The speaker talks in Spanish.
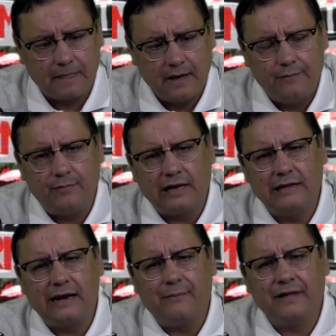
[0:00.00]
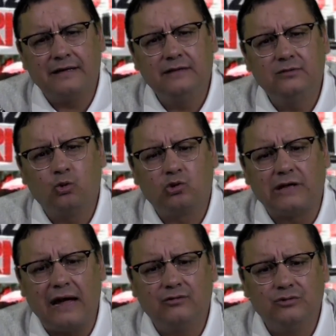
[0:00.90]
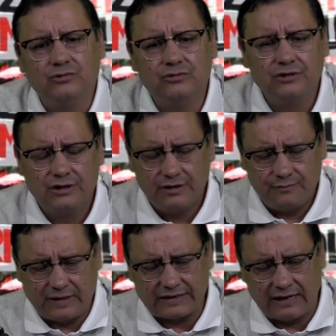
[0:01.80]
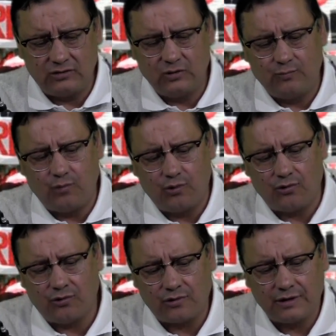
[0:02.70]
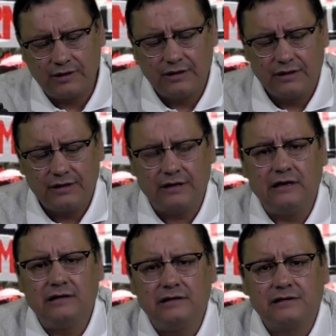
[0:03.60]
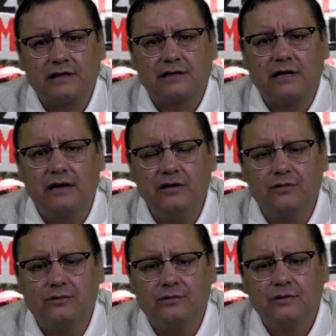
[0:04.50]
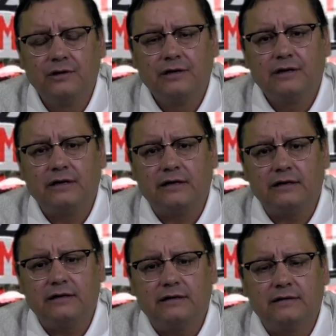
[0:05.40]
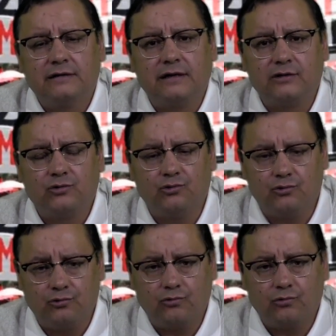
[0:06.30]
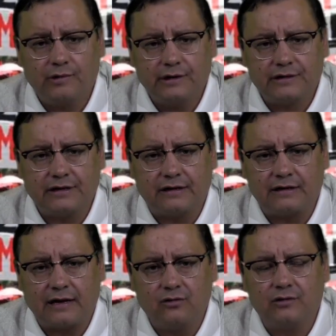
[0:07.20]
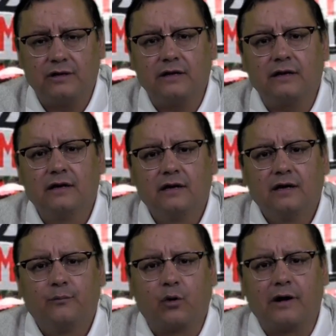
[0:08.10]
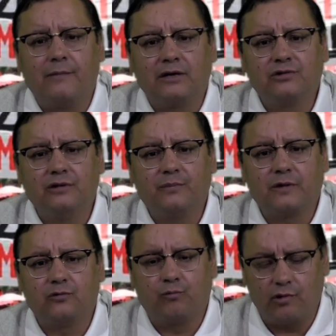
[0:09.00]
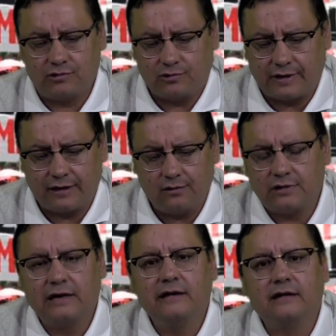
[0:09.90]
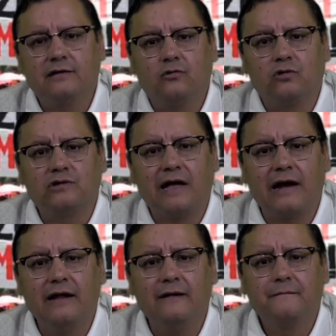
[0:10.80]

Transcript: Miguel de la Madrid, Hurtado, pasando por el sexenio eh, de su exsecretario de Programación y Presupuesto, Carlos Salinas de Gortari,